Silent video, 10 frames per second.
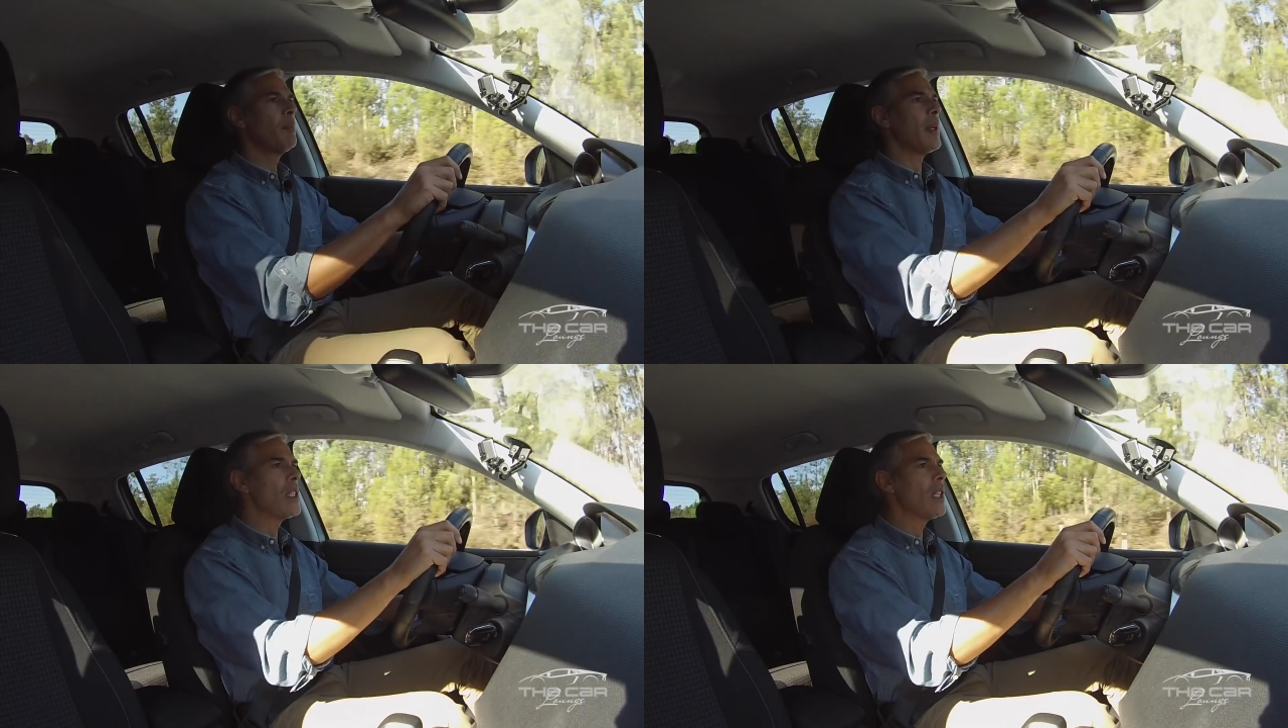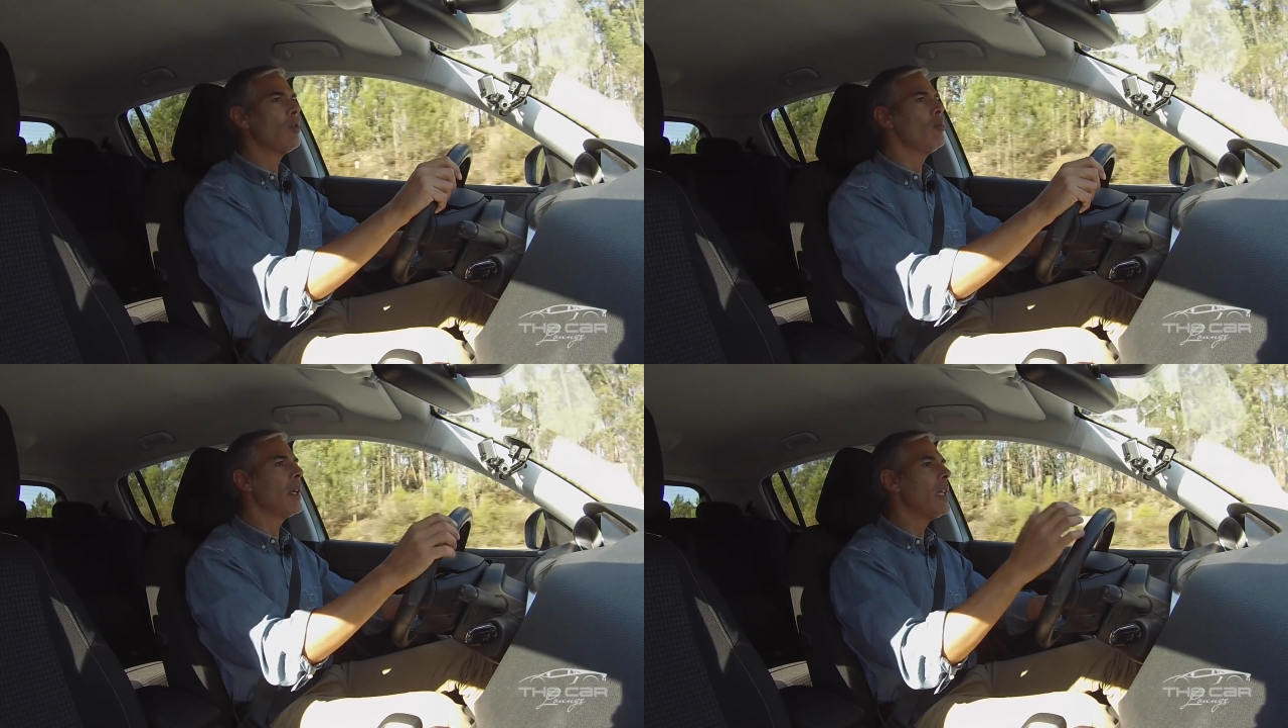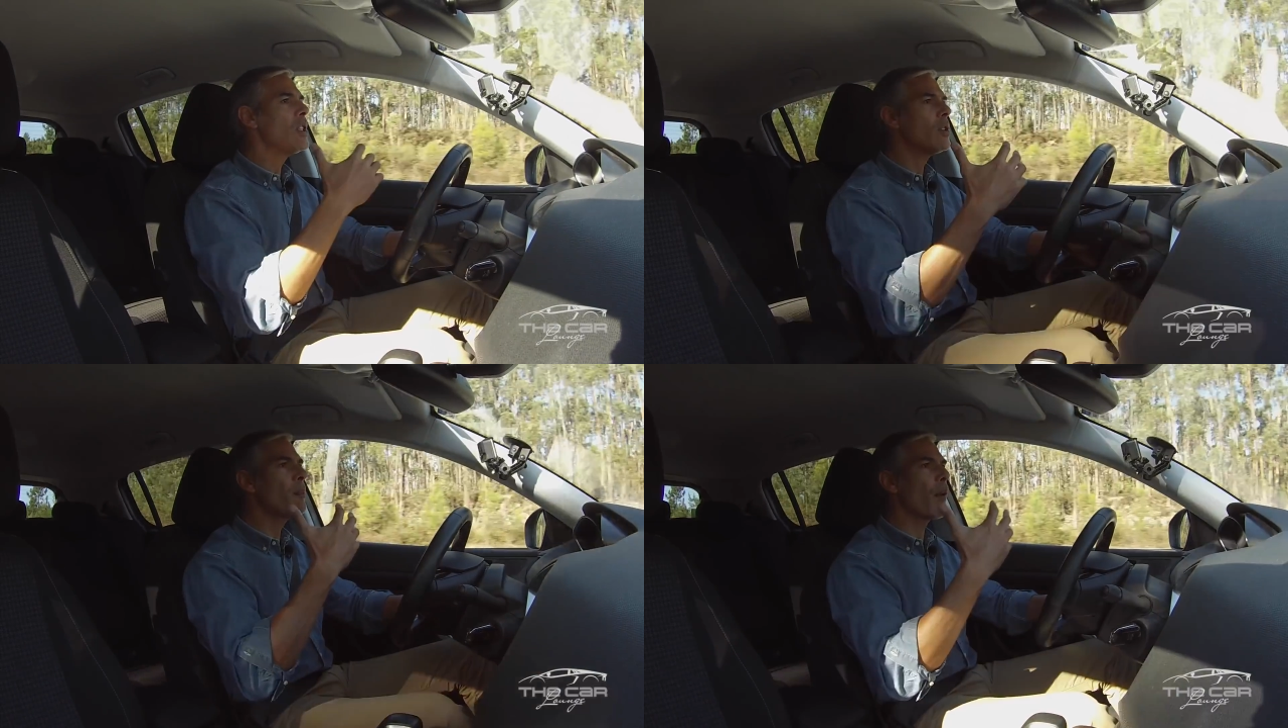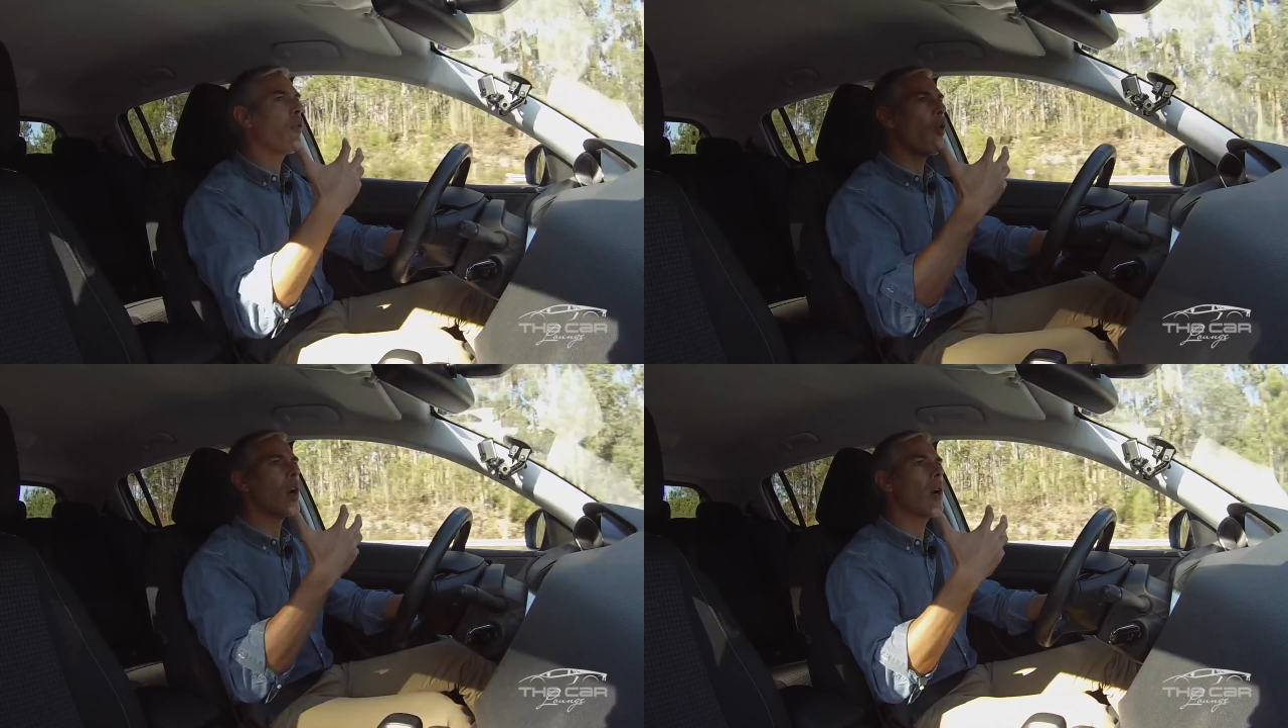Pá, isto, é uma, isto
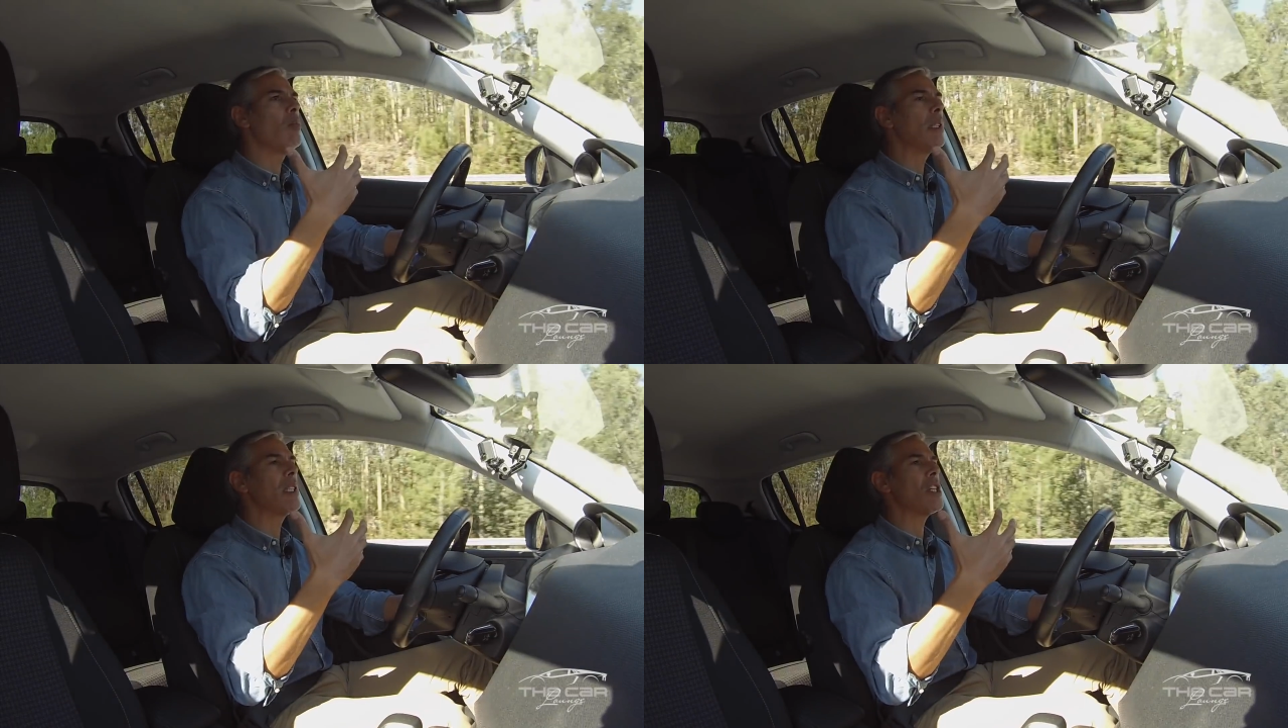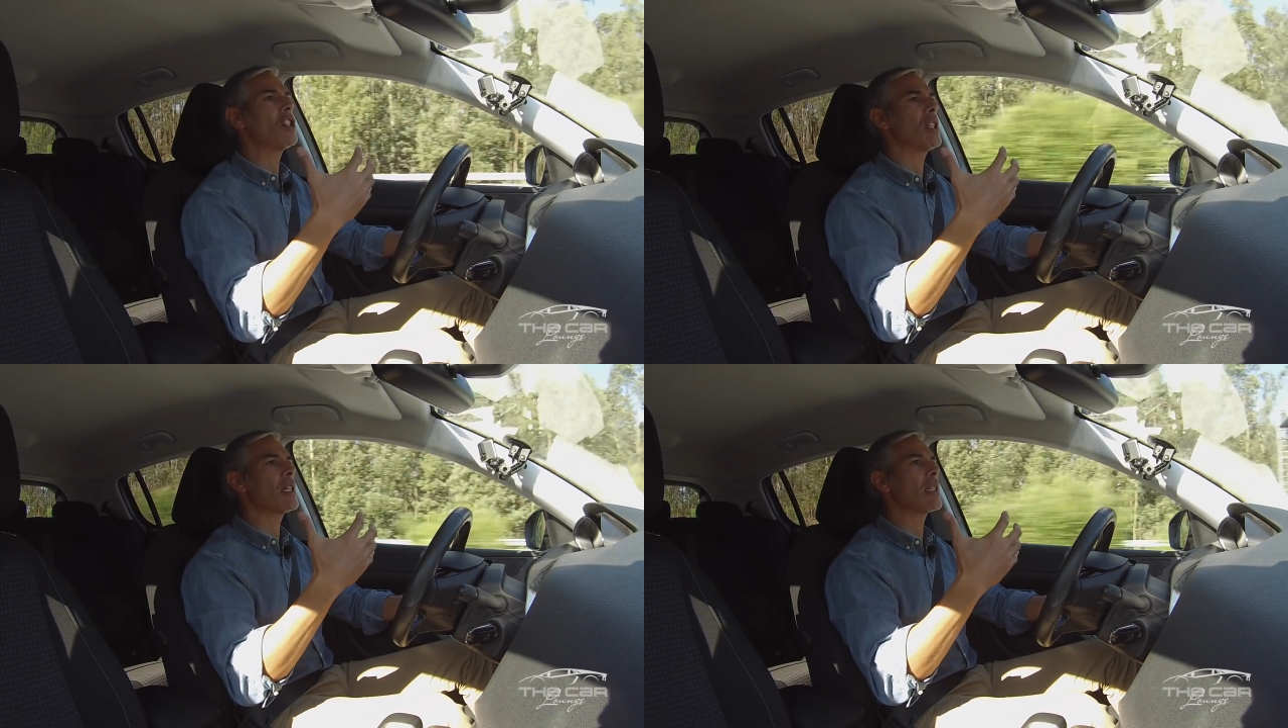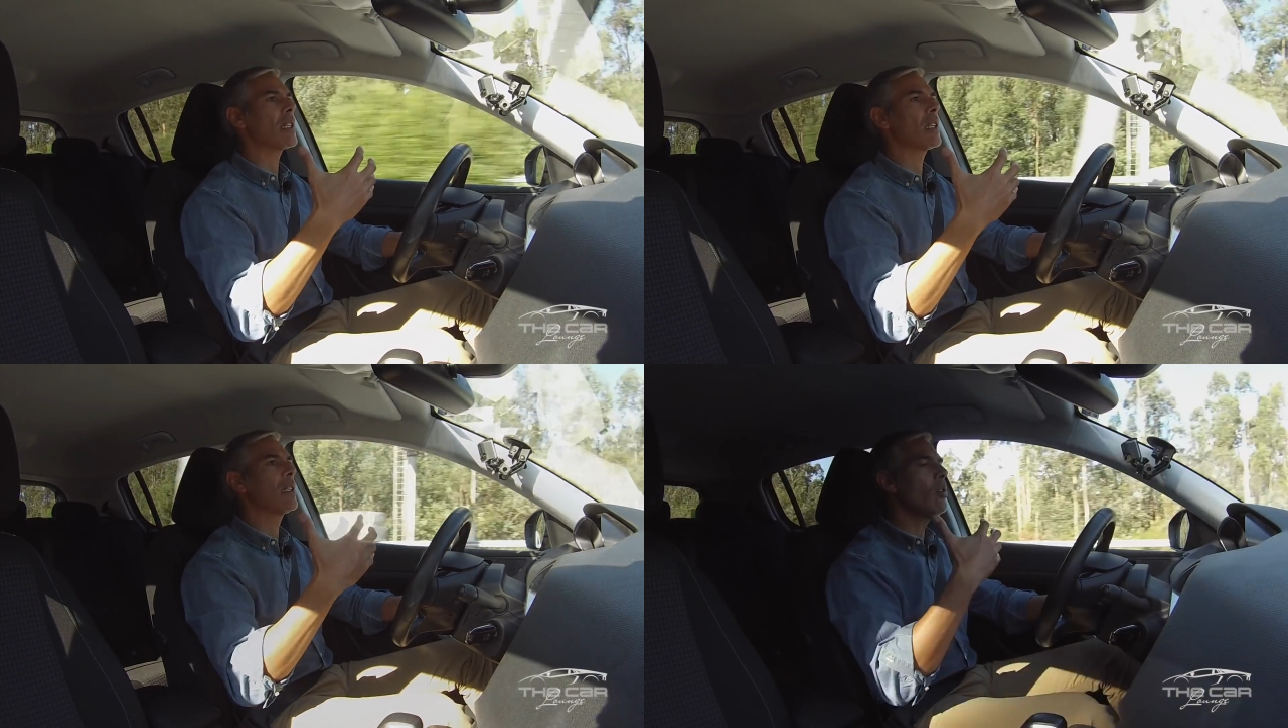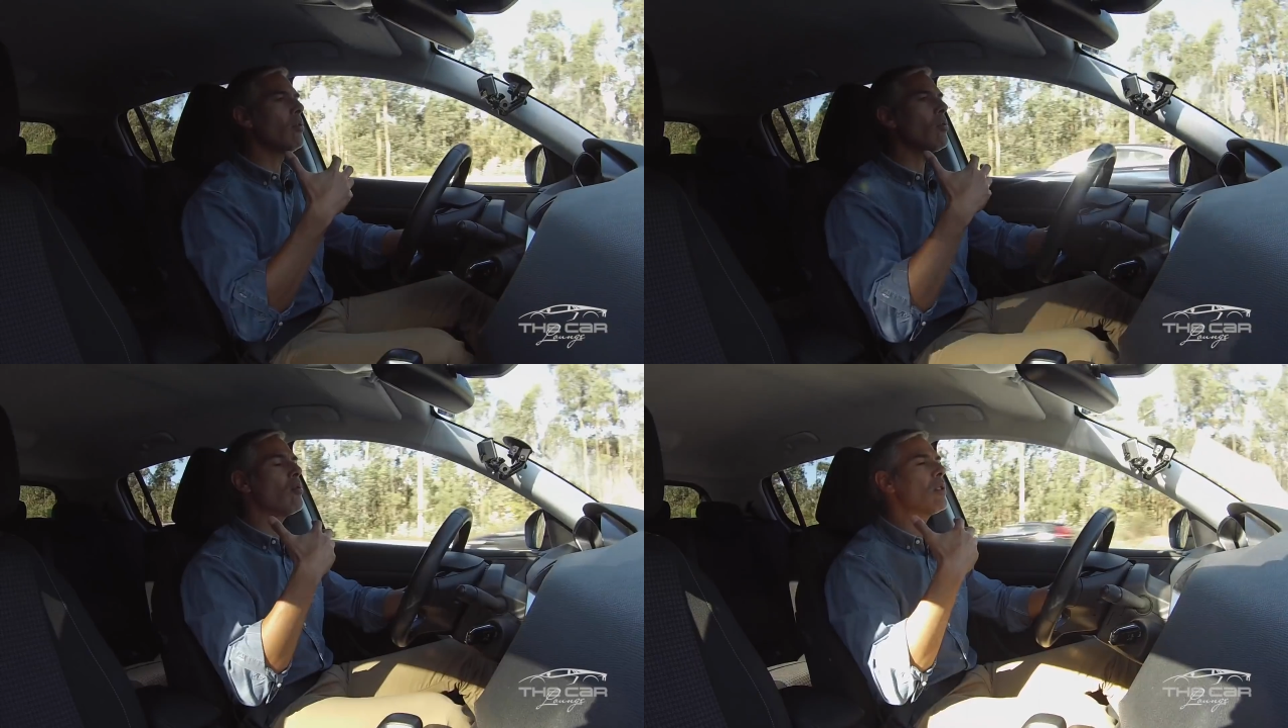provoca uma tristeza. Eu
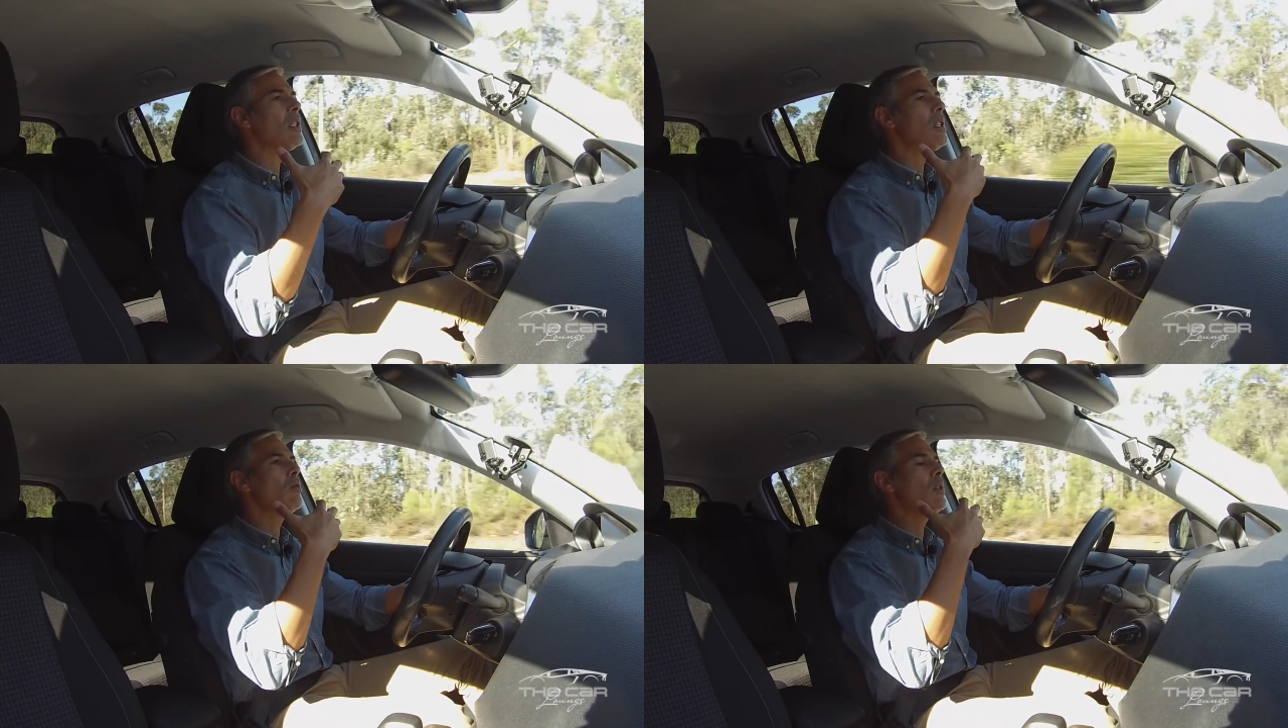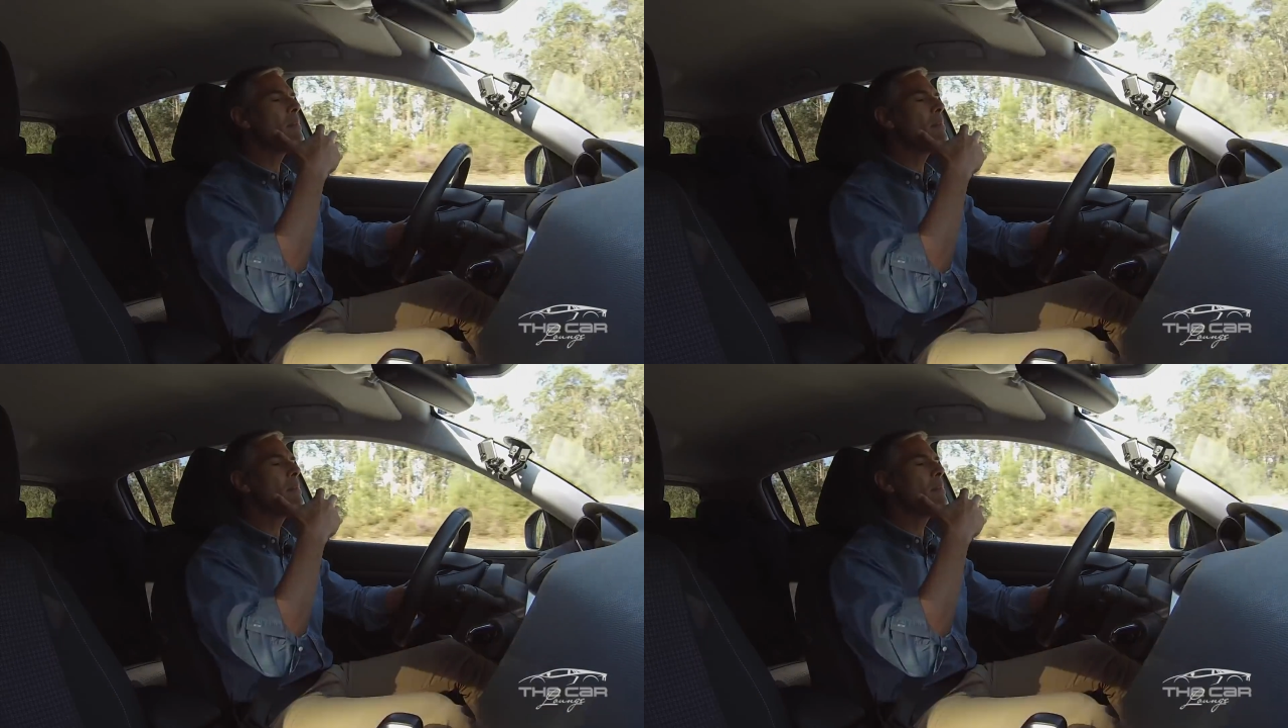não consigo